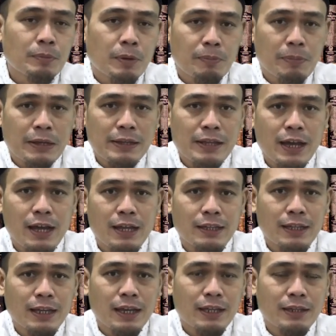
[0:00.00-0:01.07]

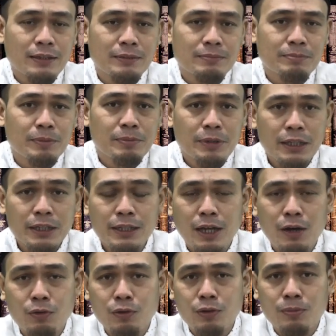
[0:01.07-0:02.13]
perpanjangan tangan
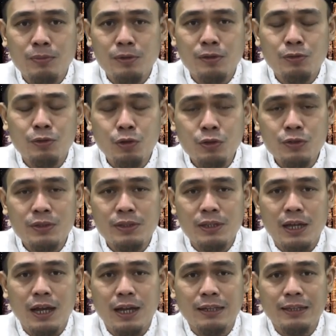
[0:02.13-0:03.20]
pemerintah untuk mengurus
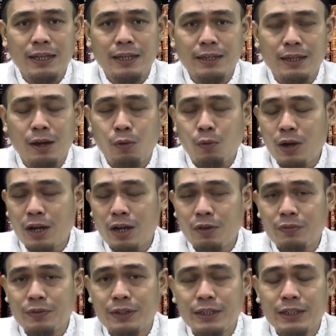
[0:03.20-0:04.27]
akta ikrar
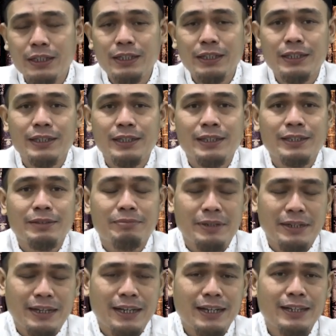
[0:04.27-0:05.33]
wakaf ini,
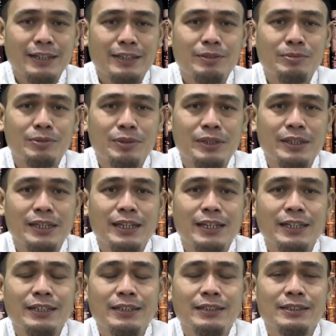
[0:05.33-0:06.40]
maka
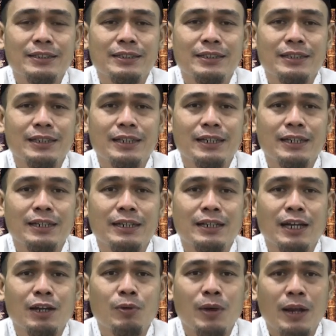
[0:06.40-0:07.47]
kemudian
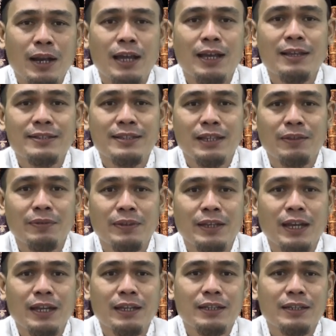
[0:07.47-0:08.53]
ya keluarlah
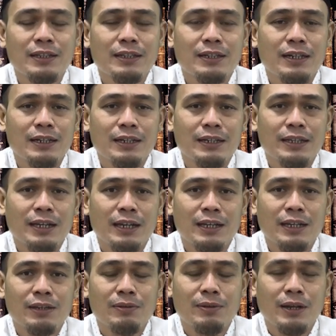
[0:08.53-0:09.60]
sertifikat eh, yang
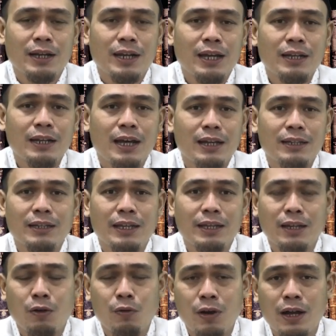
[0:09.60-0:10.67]
dikeluarkan akta
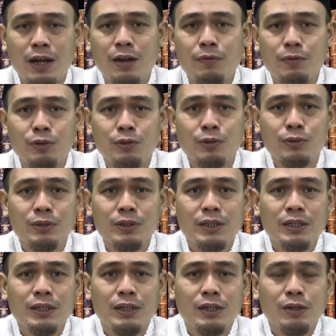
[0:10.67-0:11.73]
ikrar wakaf untuk
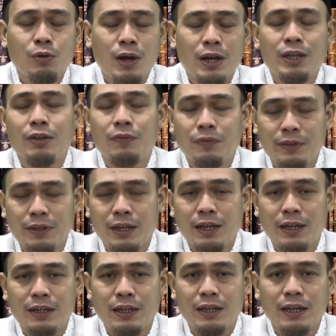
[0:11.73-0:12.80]
eh, wakifnya.
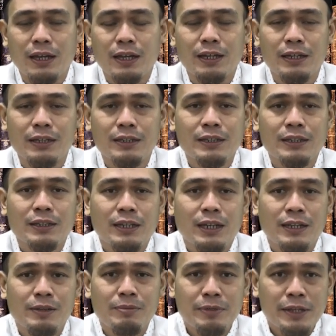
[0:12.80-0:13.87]
Nah,
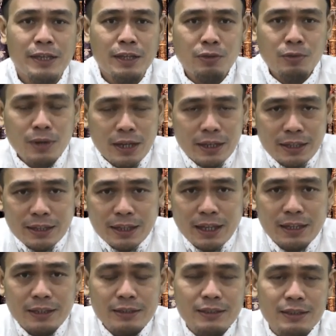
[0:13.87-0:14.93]
nah, demikian juga
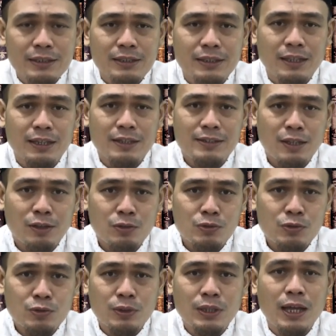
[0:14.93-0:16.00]
kita yang satu
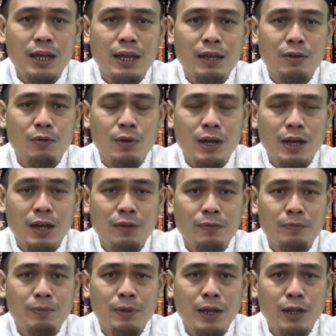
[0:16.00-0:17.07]
juta
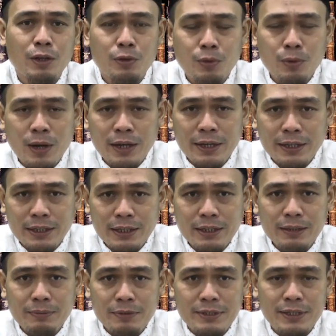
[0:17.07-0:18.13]
wakaf melalui uang ini,
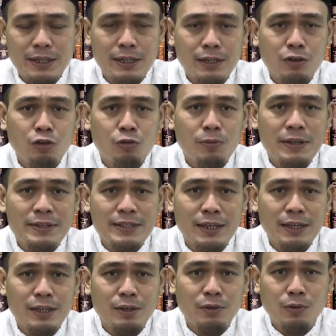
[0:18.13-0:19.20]
misalnya ke rumah
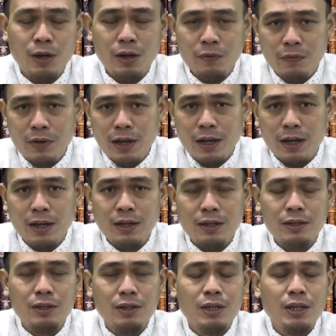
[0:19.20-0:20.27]
sakit
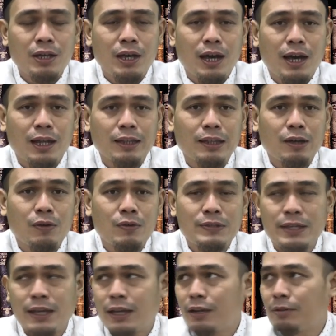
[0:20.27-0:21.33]
duafa, atau
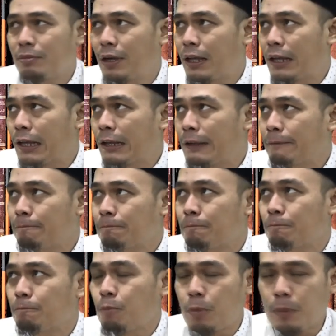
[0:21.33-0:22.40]
saya kemarin,
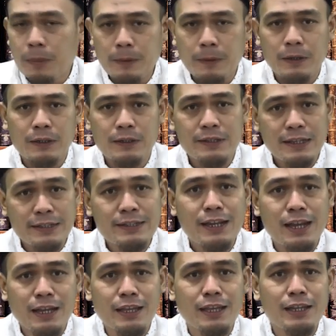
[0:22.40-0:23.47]
eh, saya
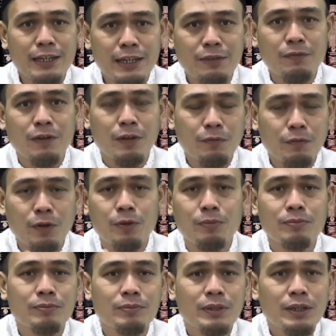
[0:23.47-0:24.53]
senang ya lihat
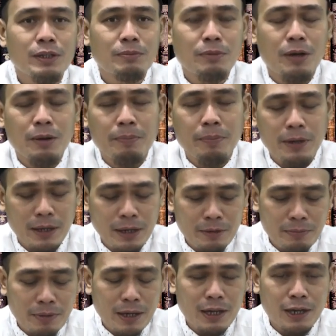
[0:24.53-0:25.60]
platform berapa
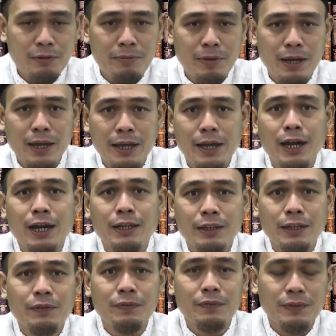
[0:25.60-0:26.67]
lembaga-lembaga yang
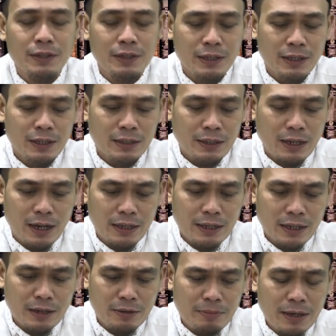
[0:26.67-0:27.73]
aktif.
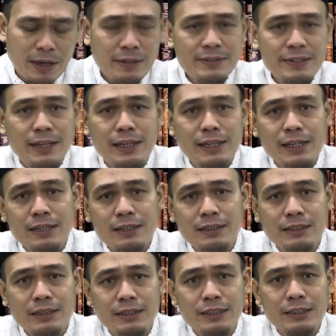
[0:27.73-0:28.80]
Terakhir kemarin saya lihat
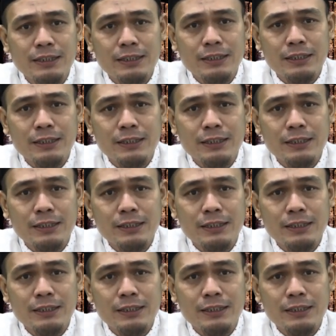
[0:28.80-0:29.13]
di